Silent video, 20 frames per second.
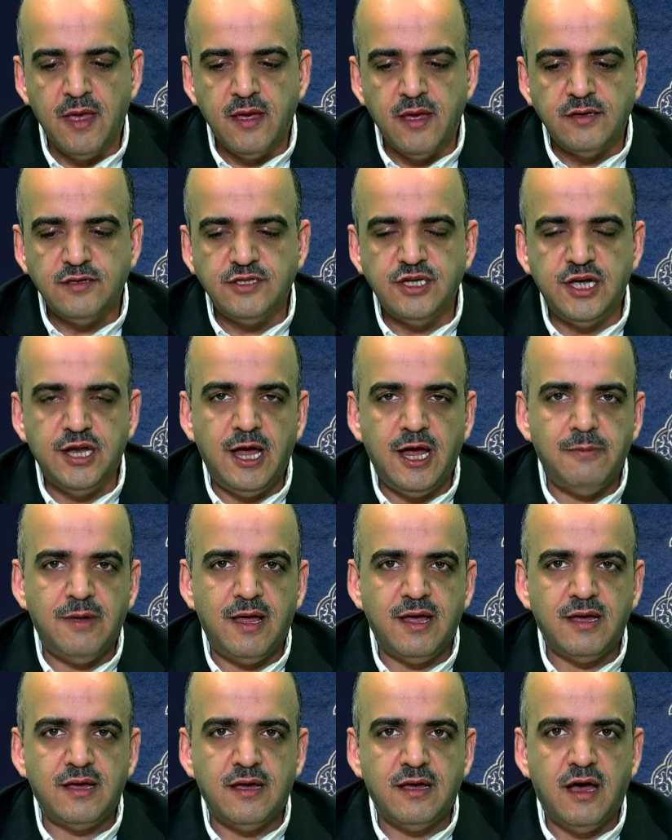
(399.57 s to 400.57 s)
Cenab-ı
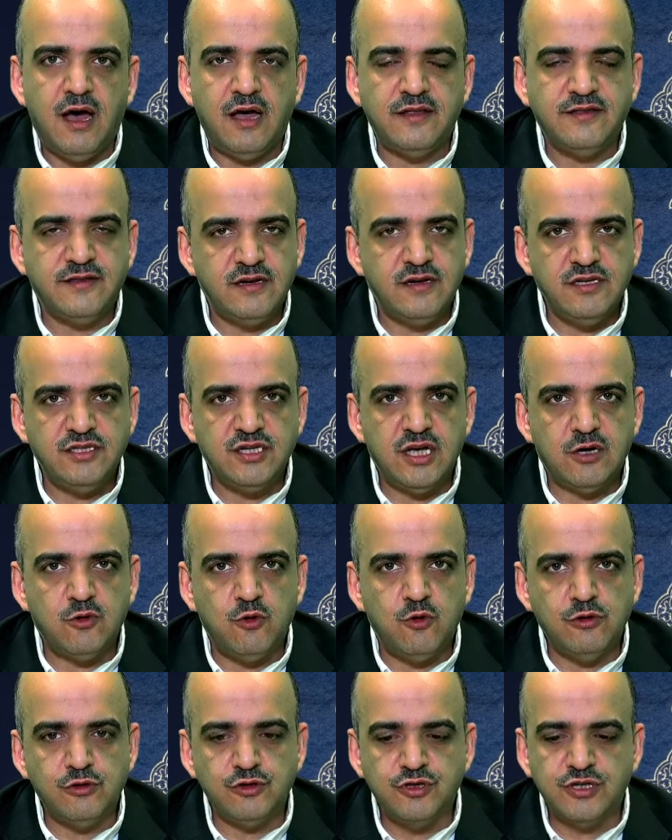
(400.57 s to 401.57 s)
Hak hatırlayacak
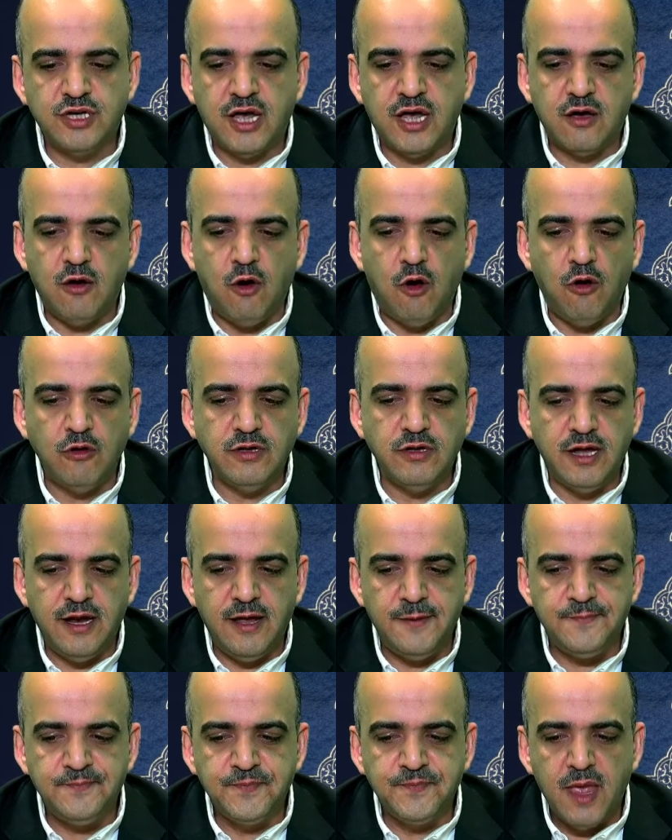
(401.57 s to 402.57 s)
olursak
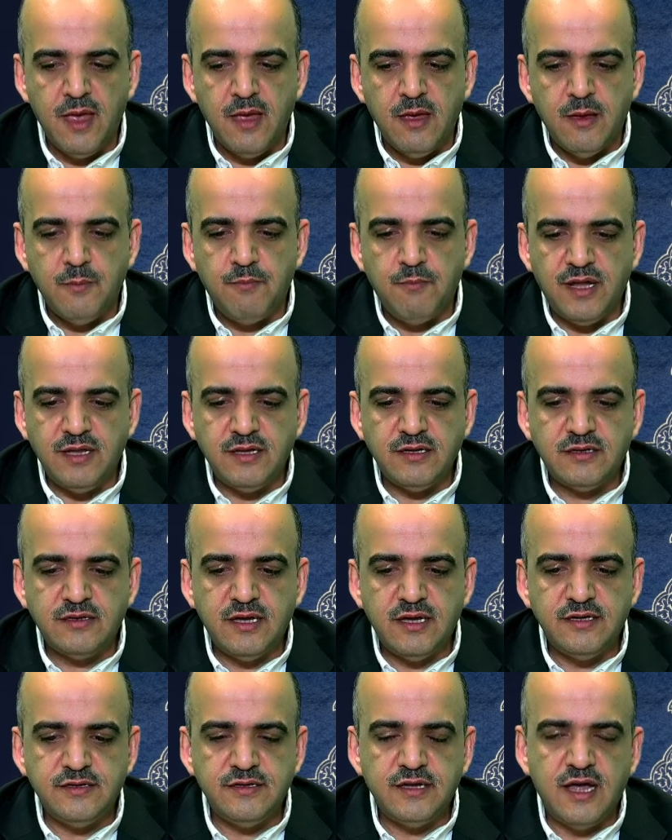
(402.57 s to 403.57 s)
onlara
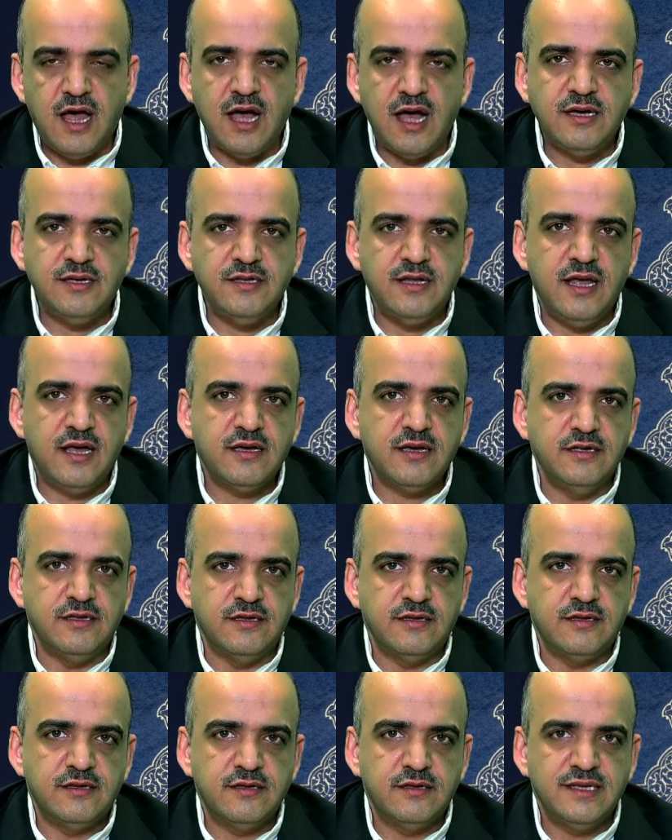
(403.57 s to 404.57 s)
balıkların akın
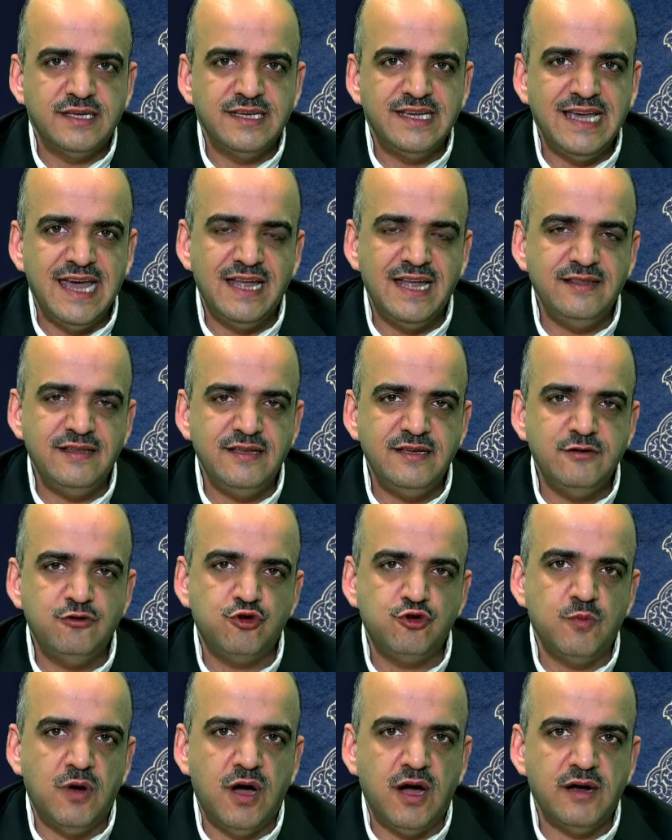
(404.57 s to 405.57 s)
akın geldiği
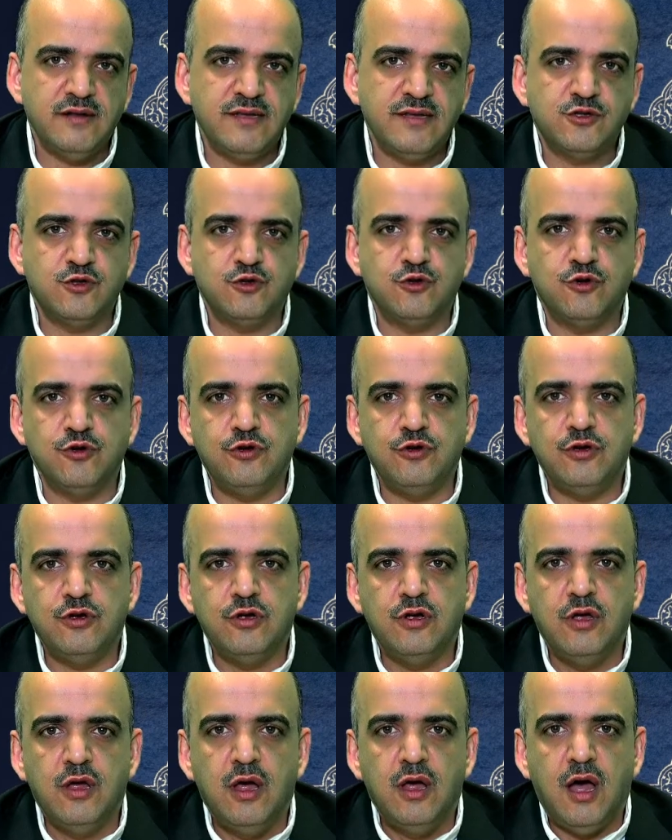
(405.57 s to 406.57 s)
cumartesi günü
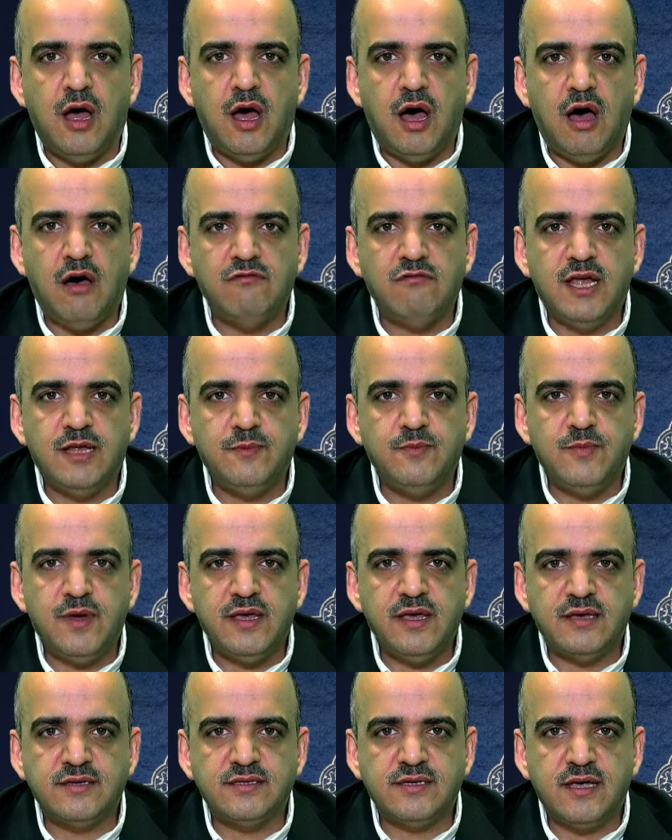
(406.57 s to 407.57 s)
avlanma
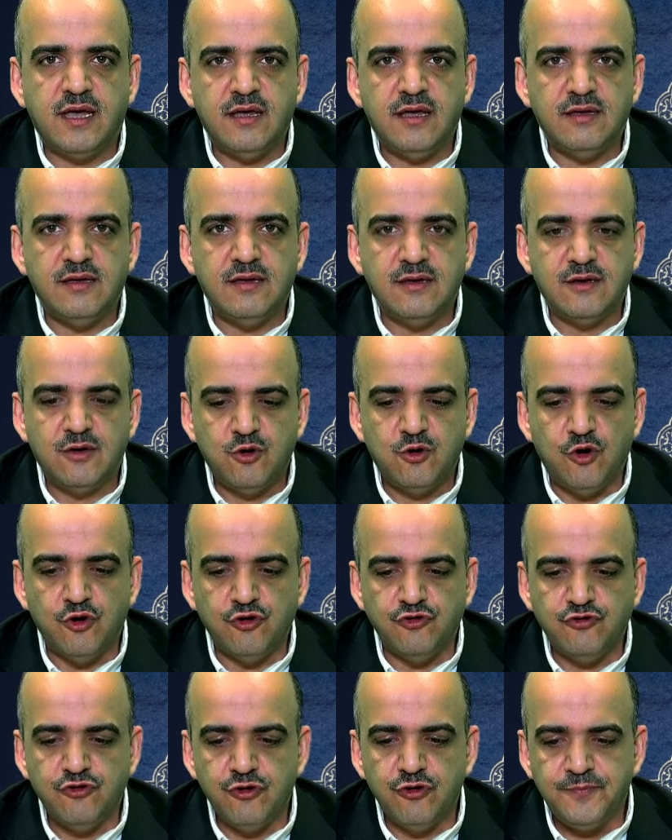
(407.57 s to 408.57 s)
yasağı
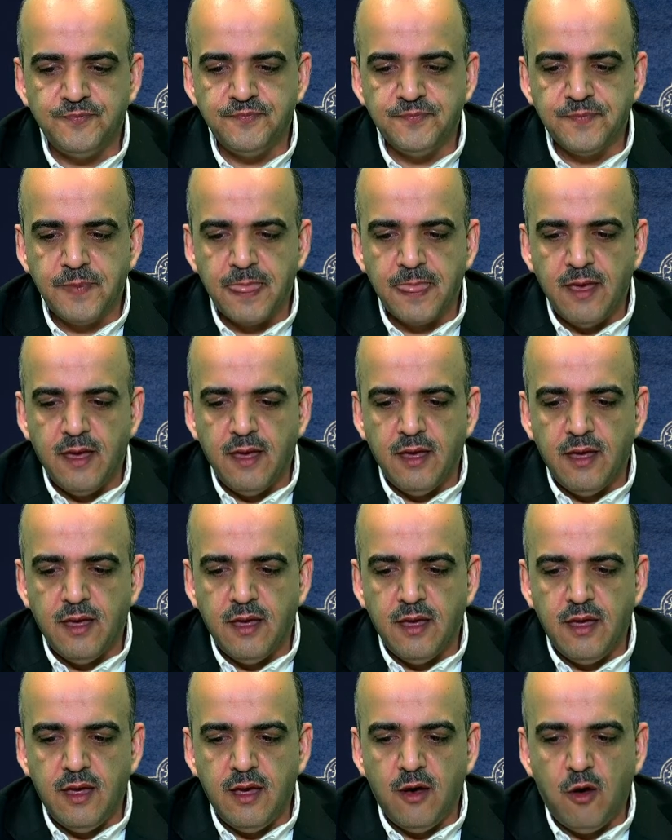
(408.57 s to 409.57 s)
koydu.
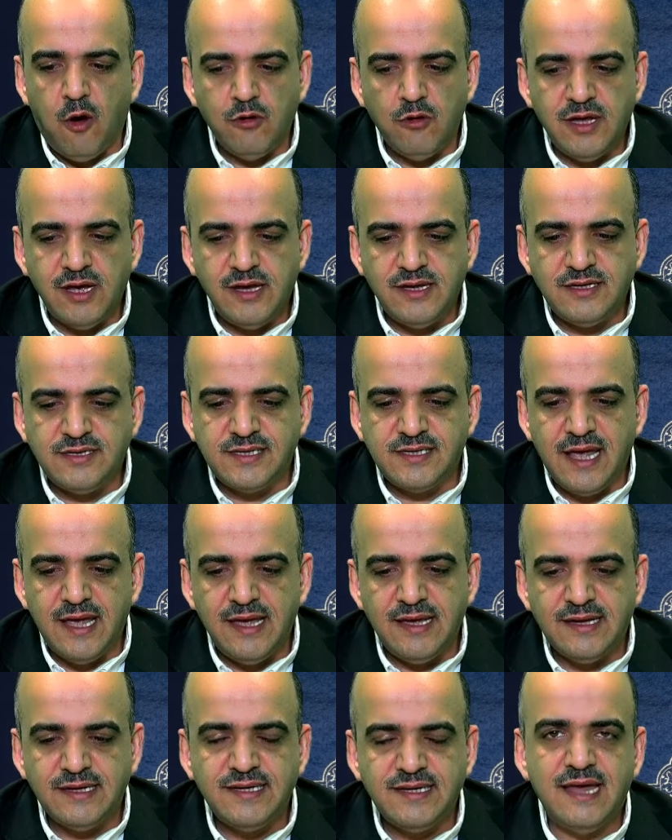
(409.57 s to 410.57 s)
E, onlar
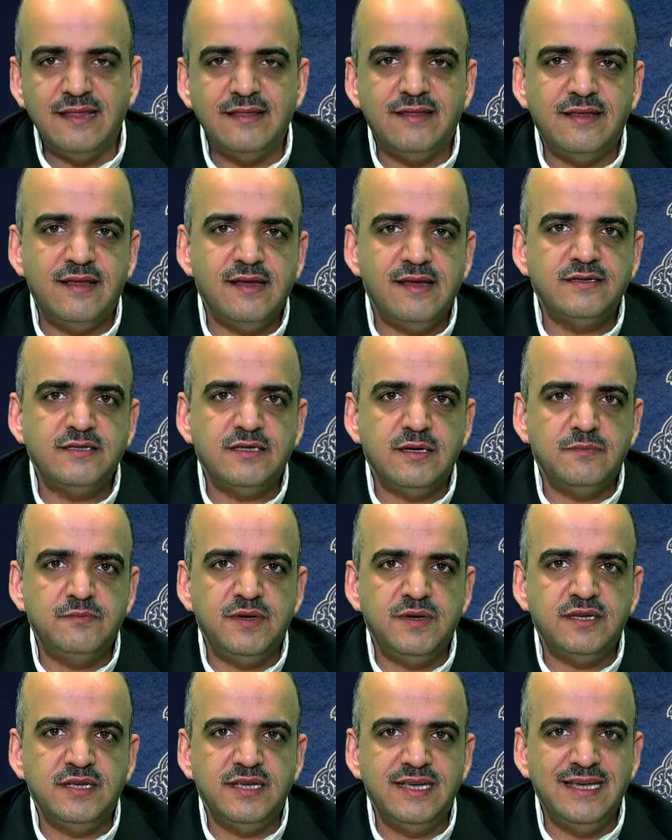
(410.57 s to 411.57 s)
ise kendilerince
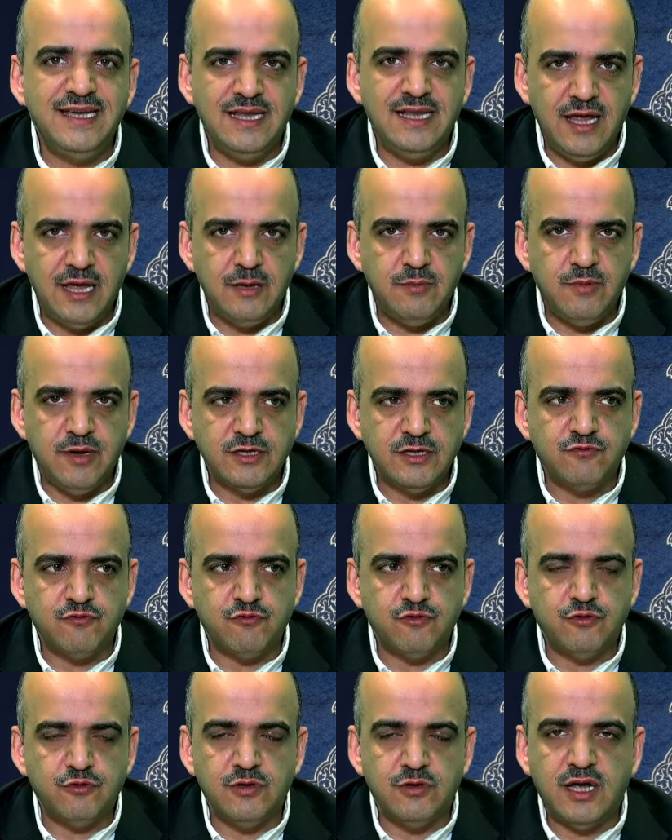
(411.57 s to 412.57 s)
bir hileye
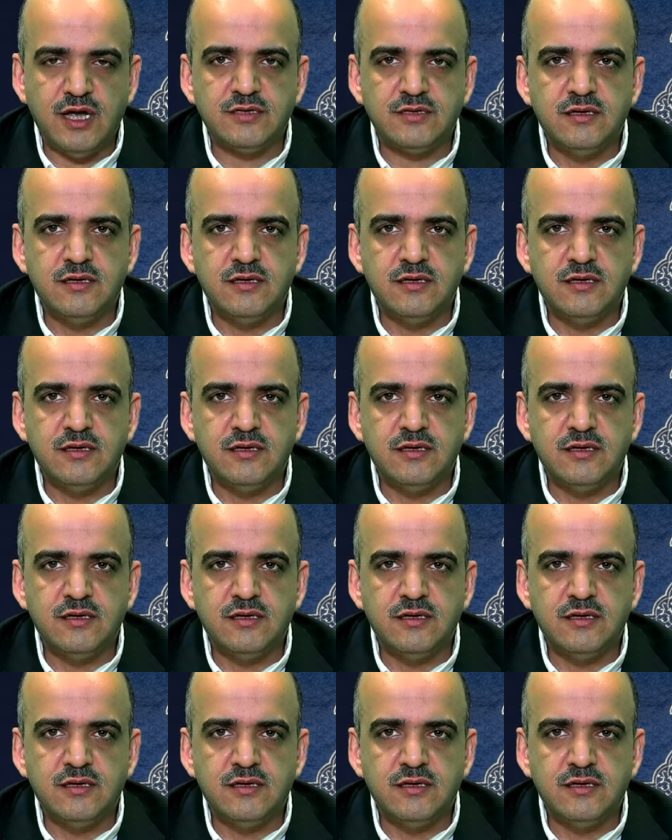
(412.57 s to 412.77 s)
başvurdular.